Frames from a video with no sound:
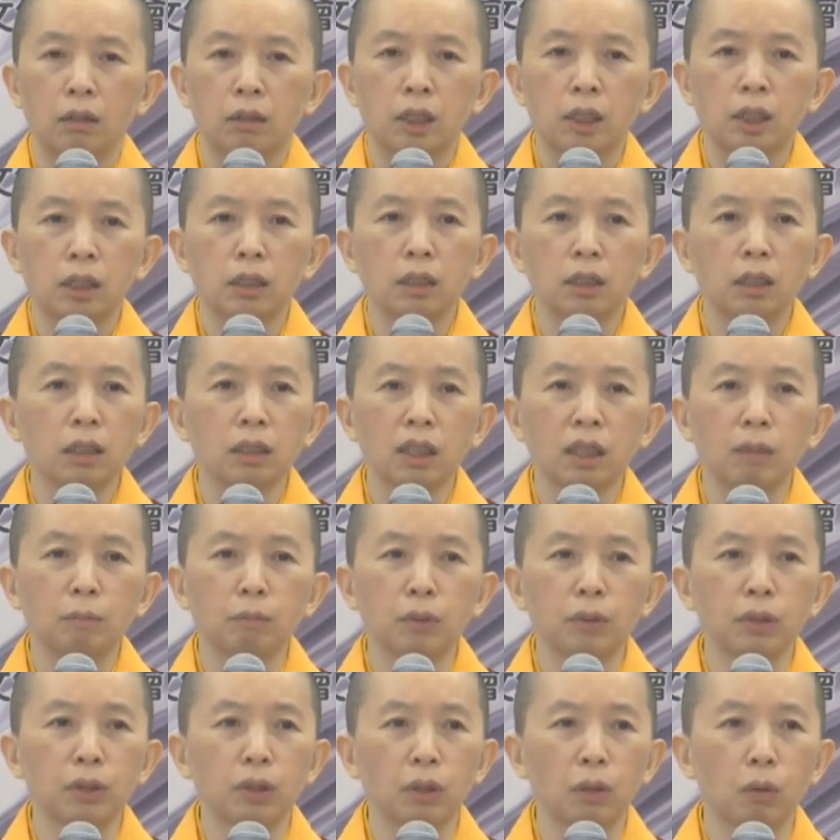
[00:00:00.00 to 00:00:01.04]
吃了才
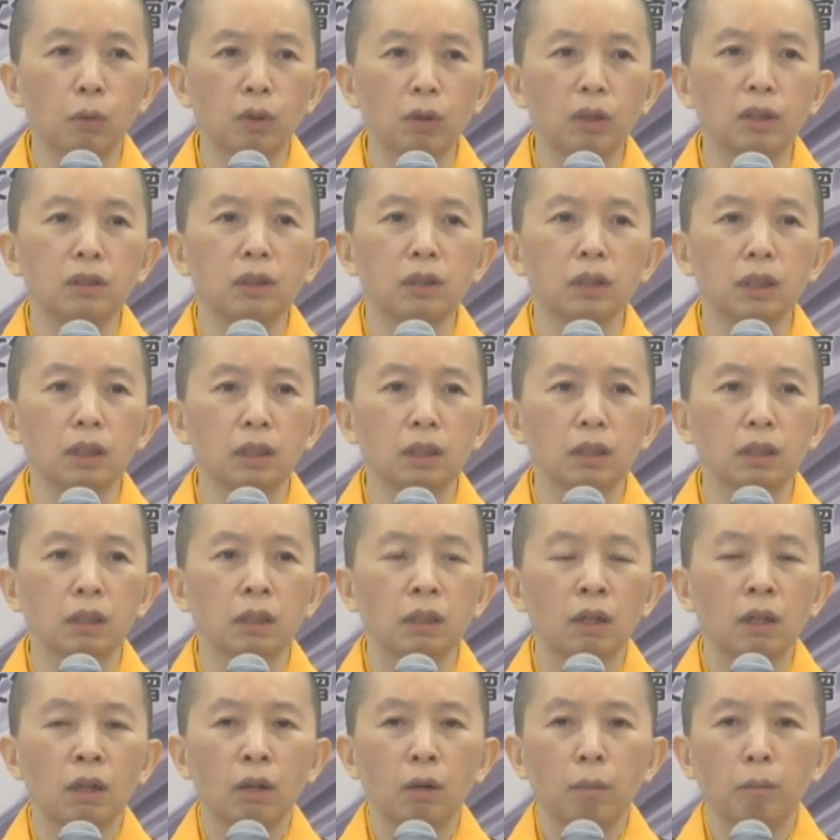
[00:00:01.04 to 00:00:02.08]
不会有问题。
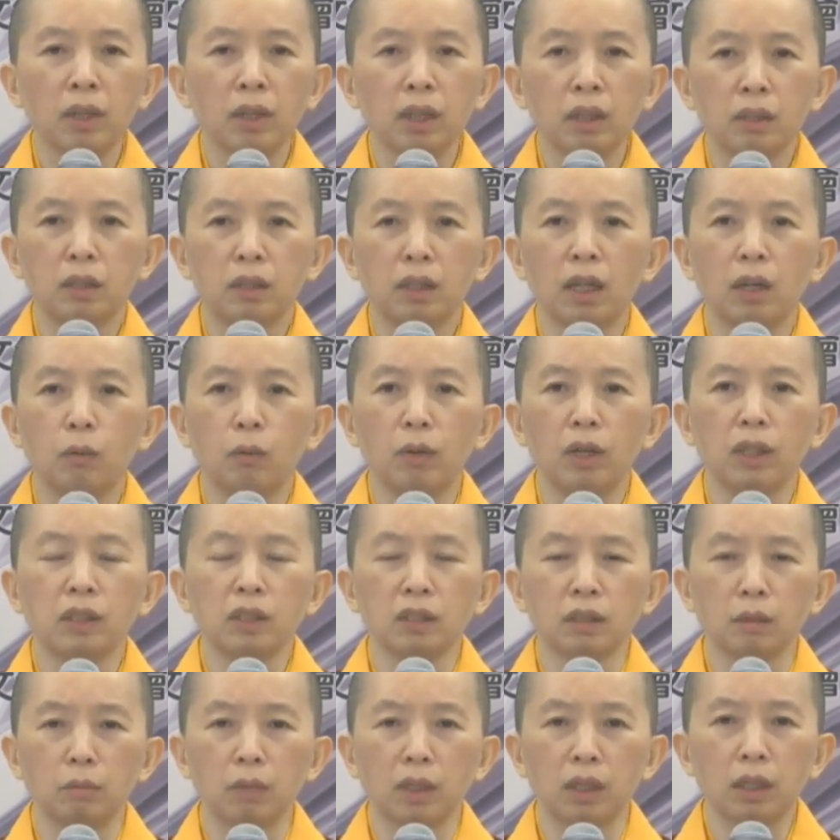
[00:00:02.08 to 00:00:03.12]
密教为
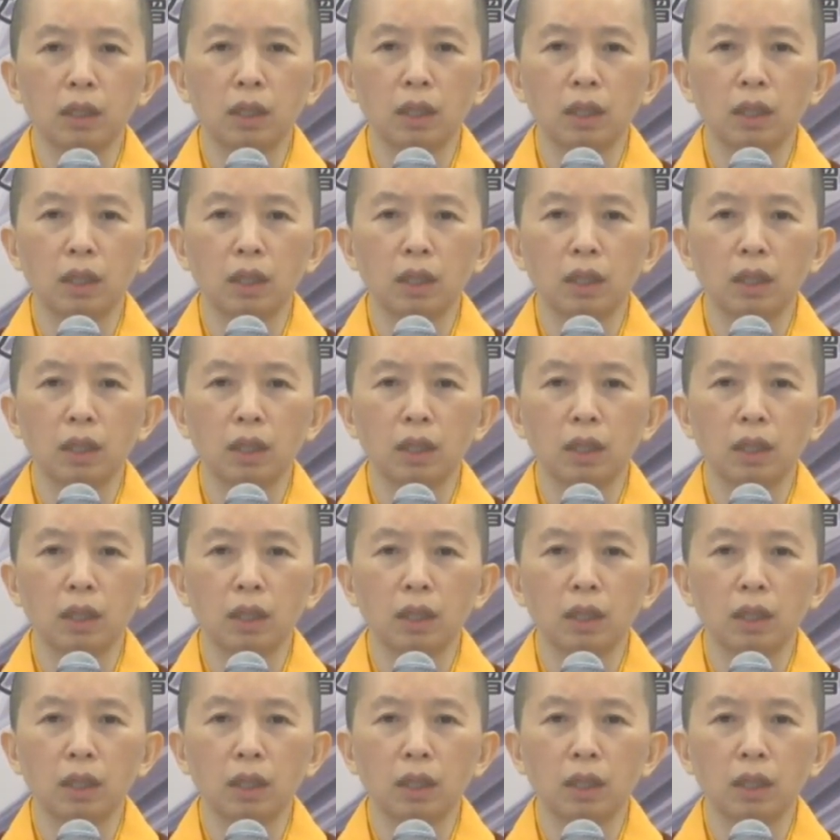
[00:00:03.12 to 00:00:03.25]
什么